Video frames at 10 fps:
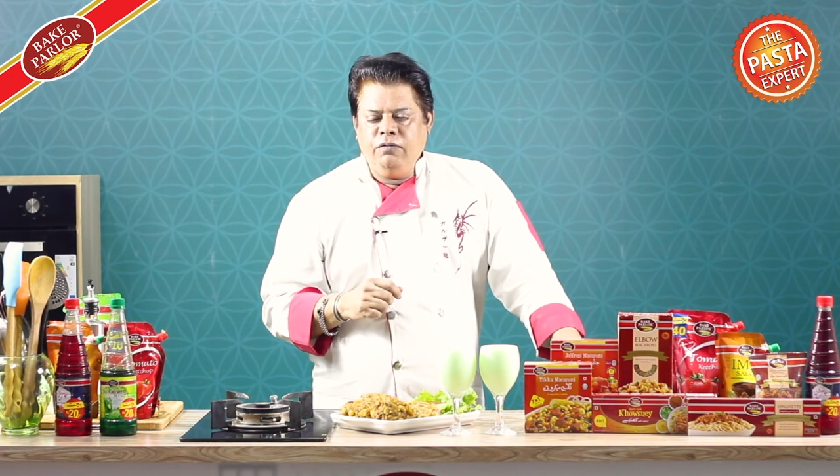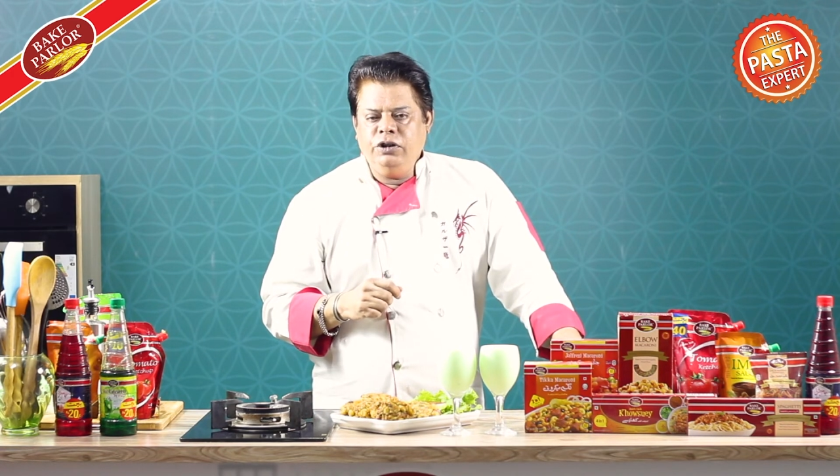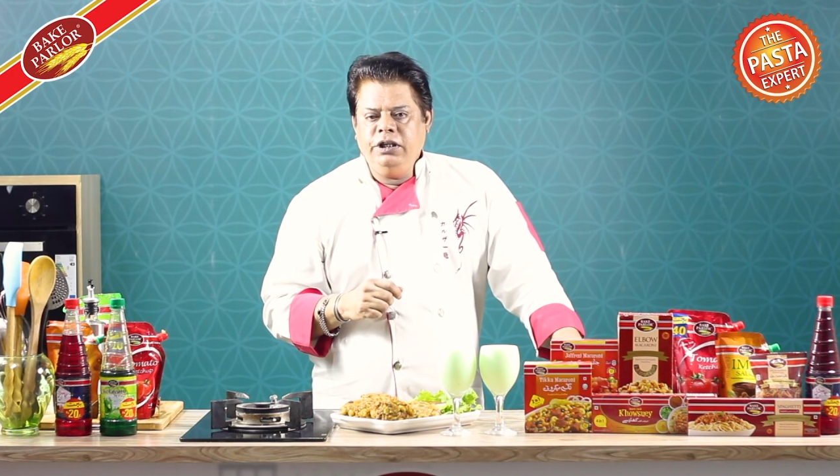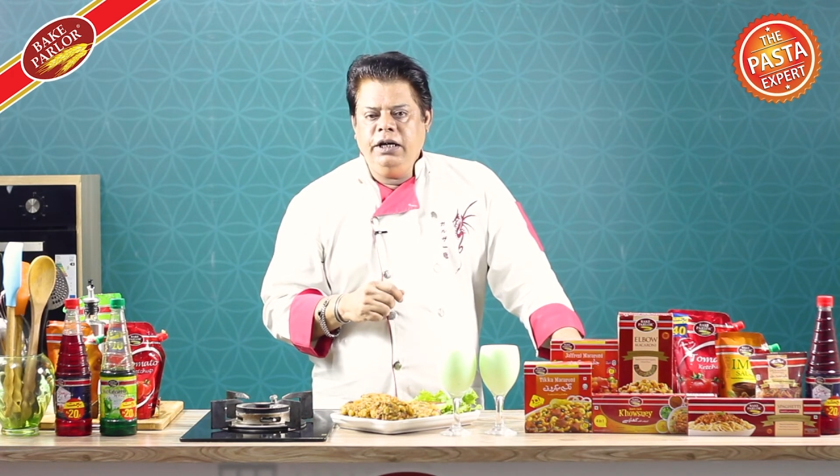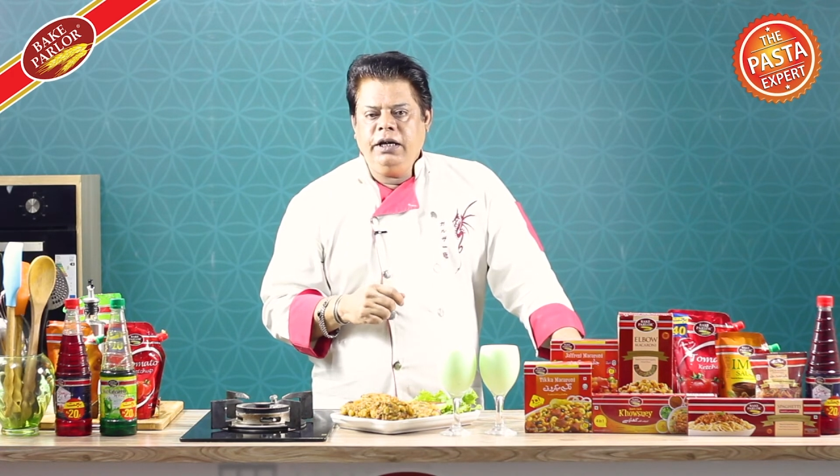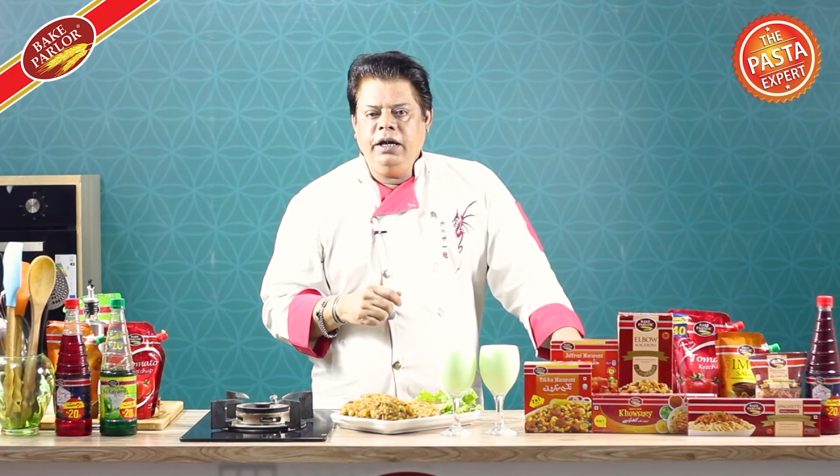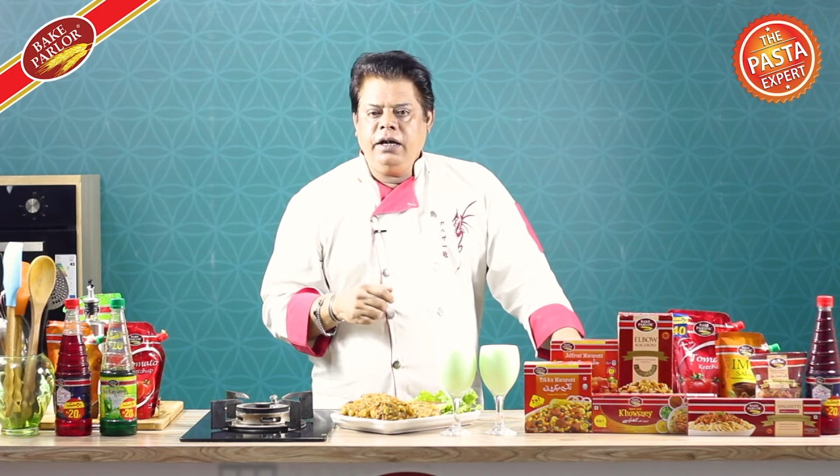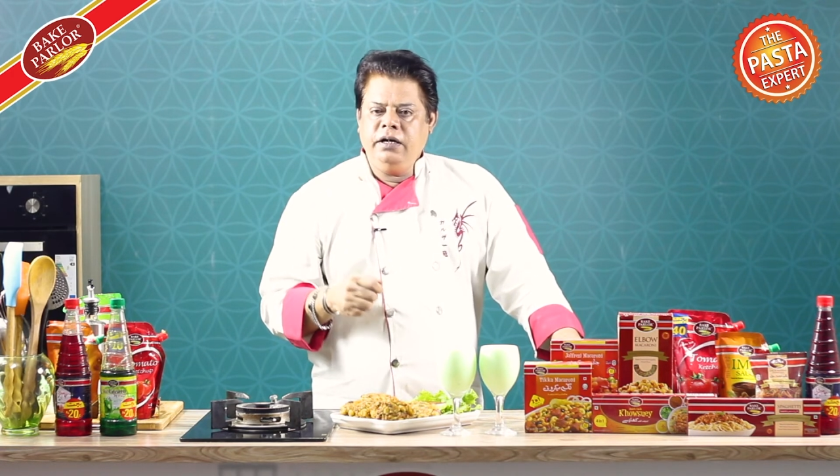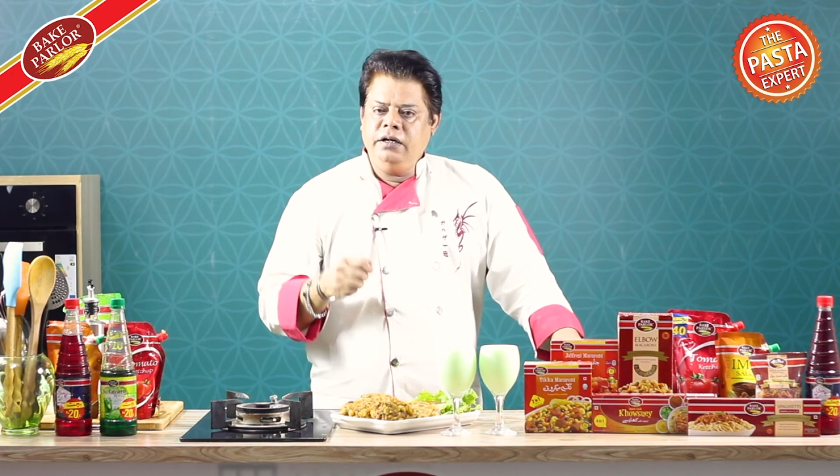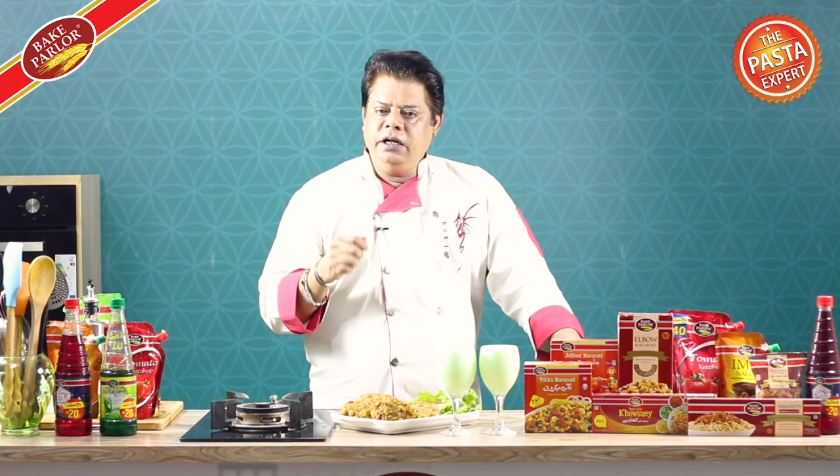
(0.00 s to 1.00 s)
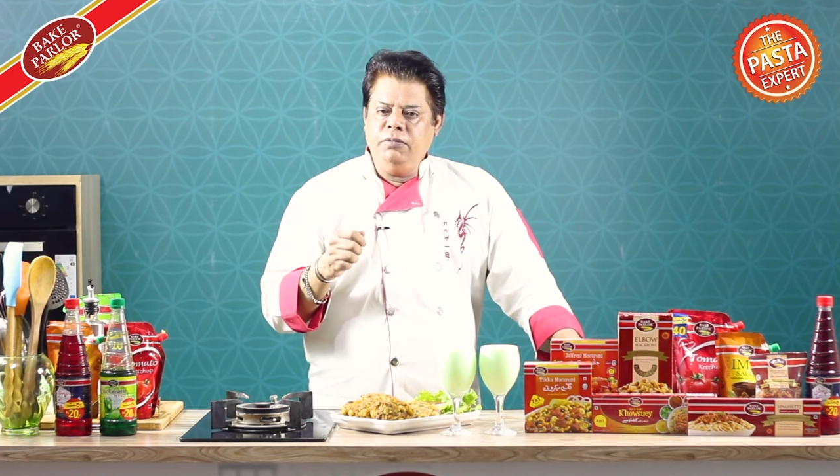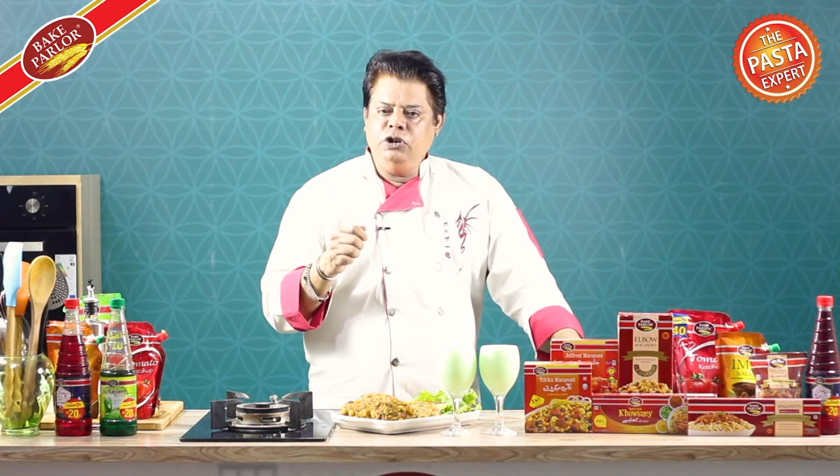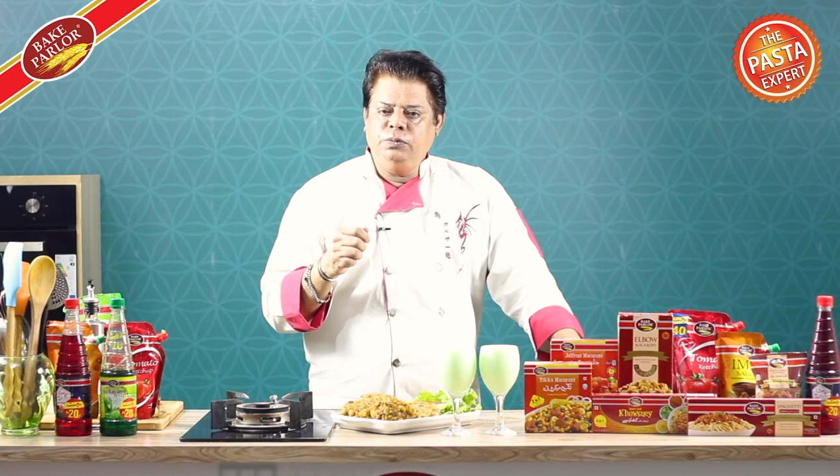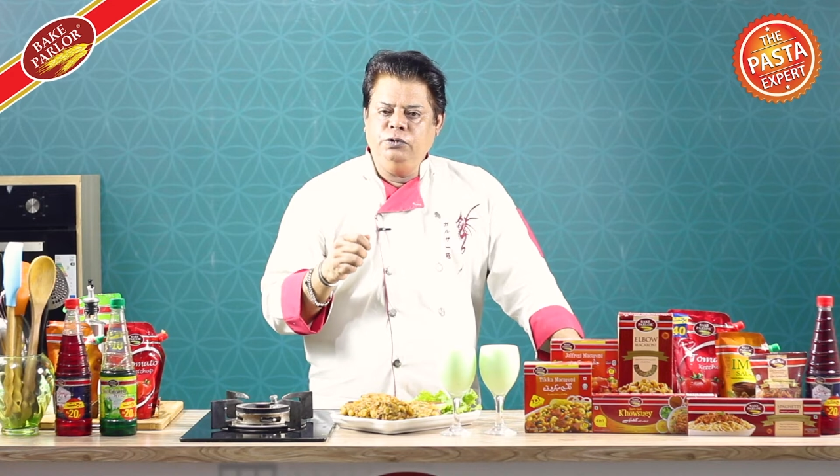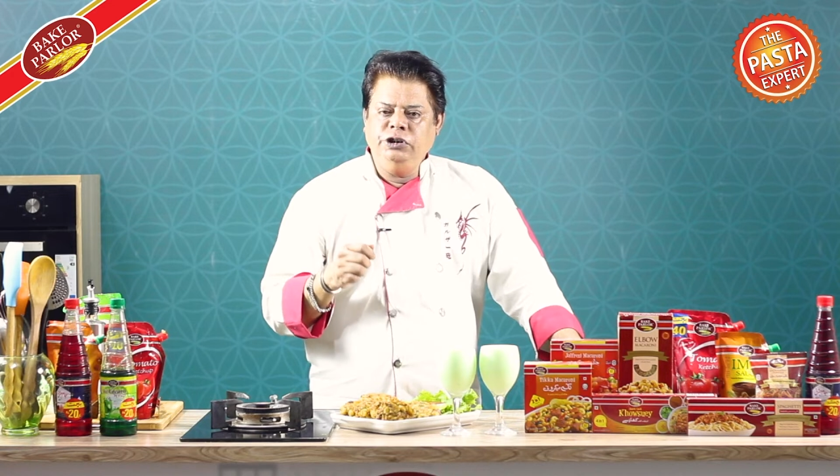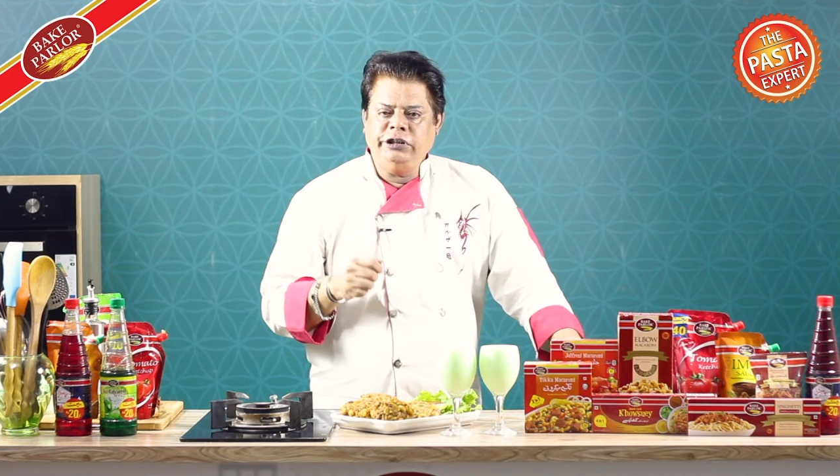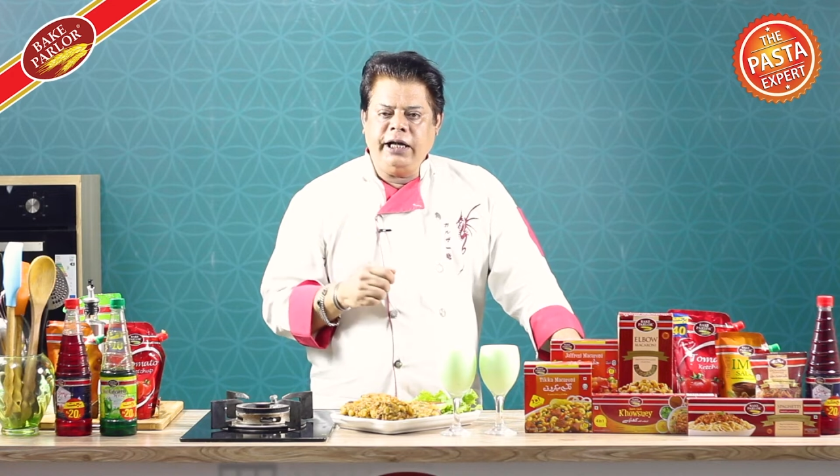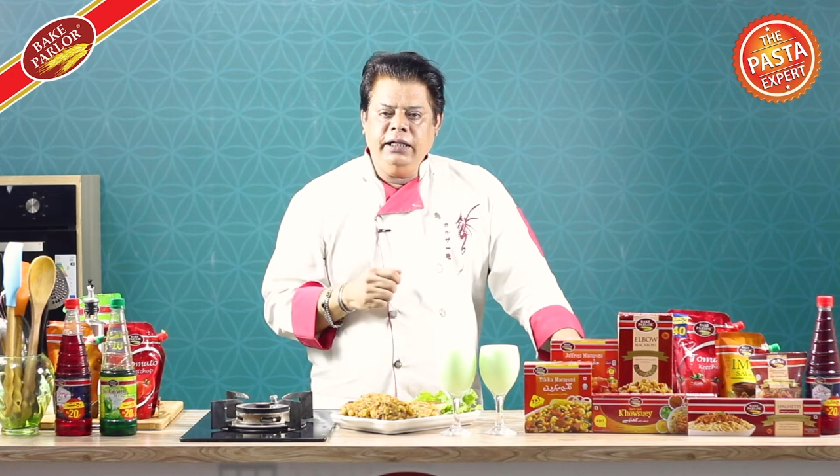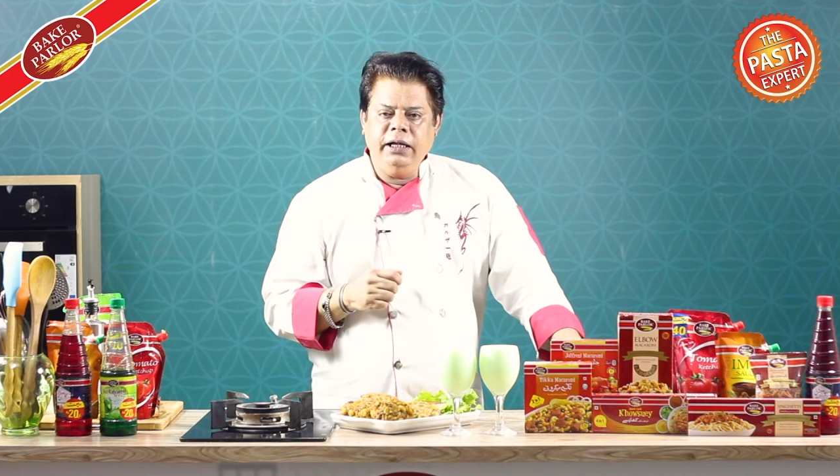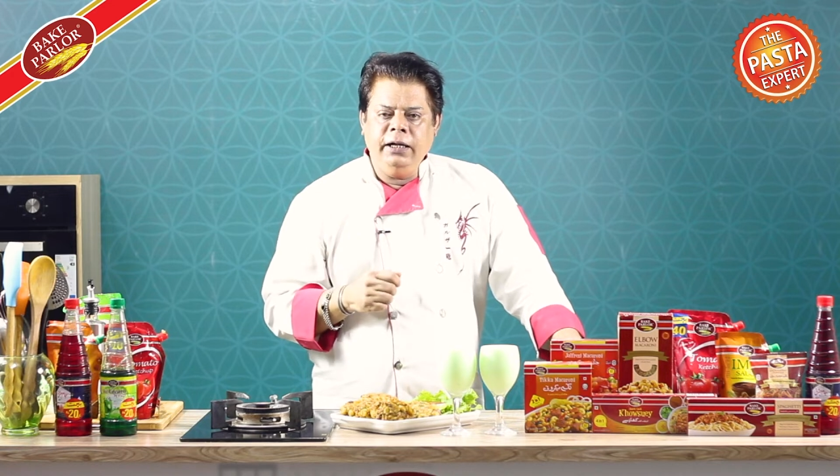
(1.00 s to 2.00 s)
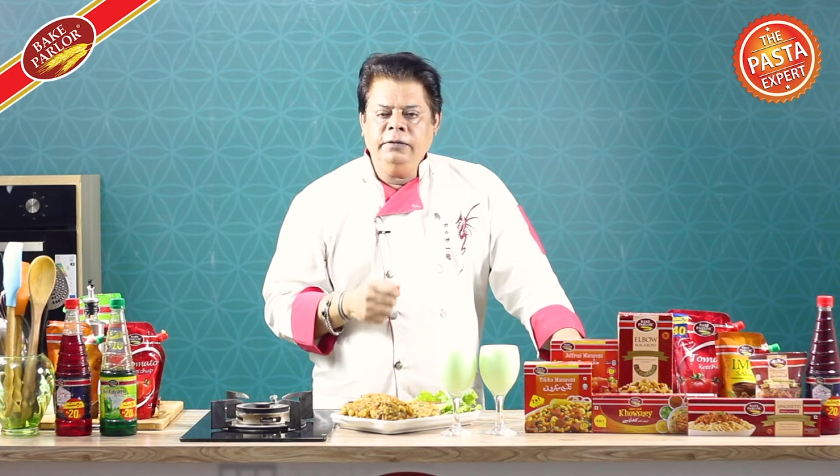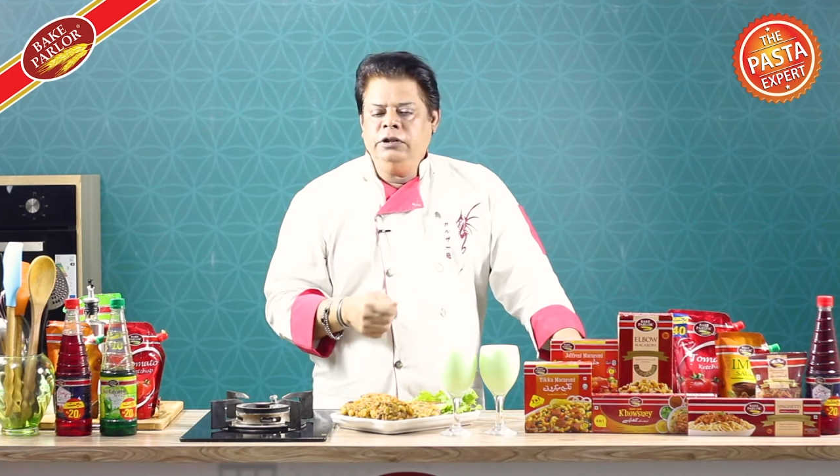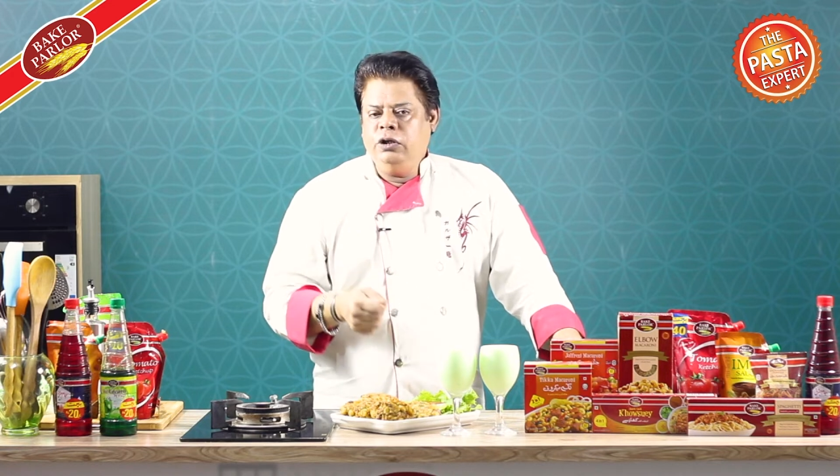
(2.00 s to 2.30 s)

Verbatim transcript: वो ये कि एक टेबल स्पून शायद ले लें